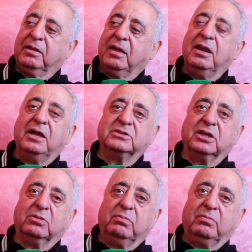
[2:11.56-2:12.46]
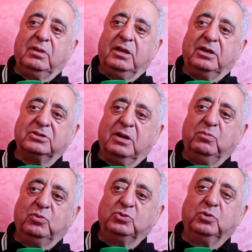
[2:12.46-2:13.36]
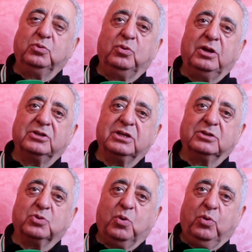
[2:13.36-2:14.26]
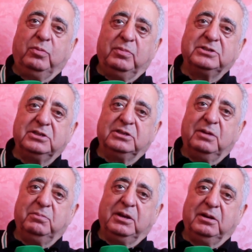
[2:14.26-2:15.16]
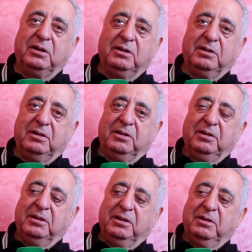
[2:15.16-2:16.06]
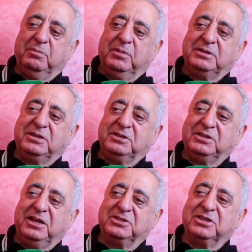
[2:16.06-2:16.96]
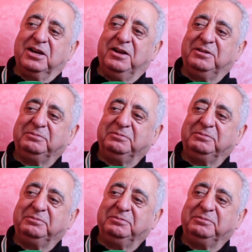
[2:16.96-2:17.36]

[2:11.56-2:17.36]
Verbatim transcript: كان العشاء العشاء موجود والعشاء سخون ماشي زعما ماشي شي عشاء